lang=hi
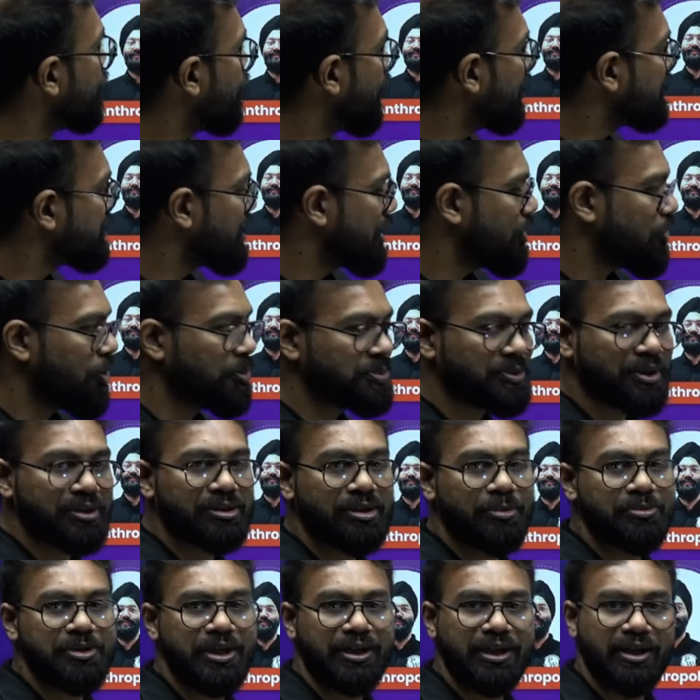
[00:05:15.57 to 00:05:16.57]
सारे ऑप्शनल
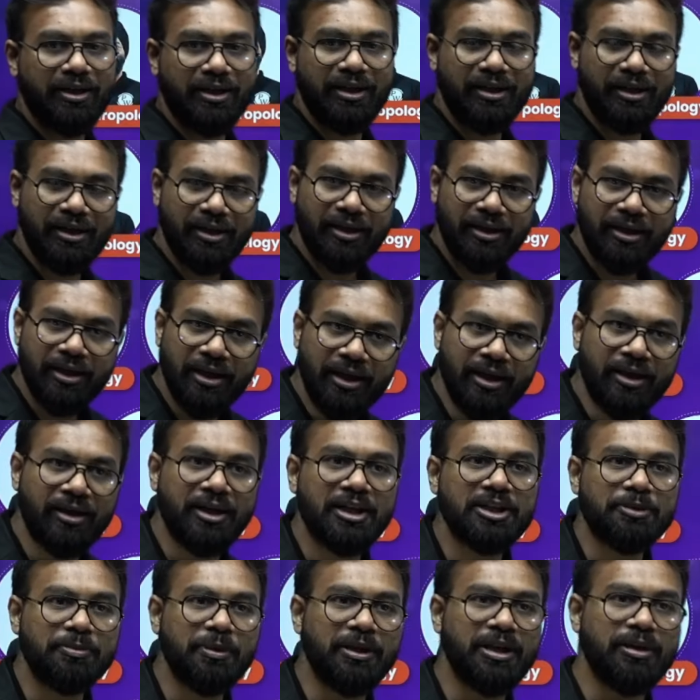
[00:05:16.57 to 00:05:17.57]
सब्जेक्ट हैं अगर
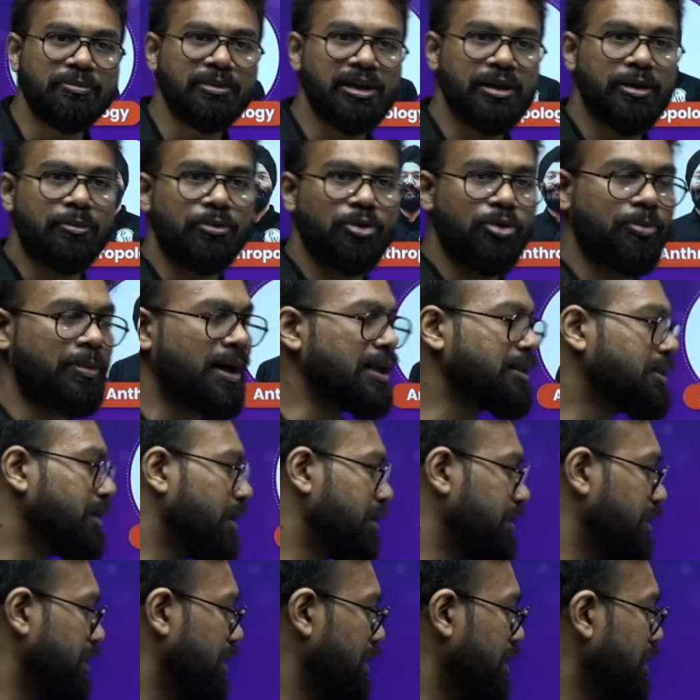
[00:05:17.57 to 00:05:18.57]
इंग्लिश मीडियम की हम लोग बात
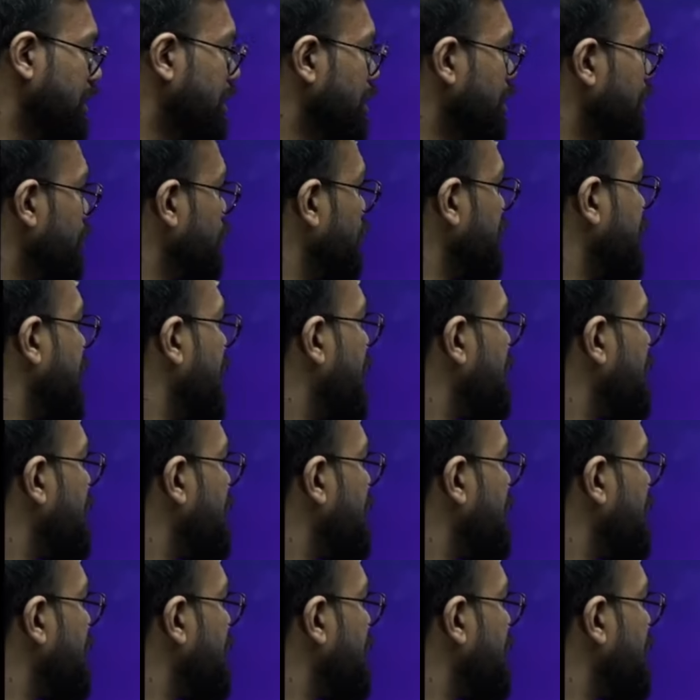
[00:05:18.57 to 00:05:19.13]
करते हैं तो यहां पर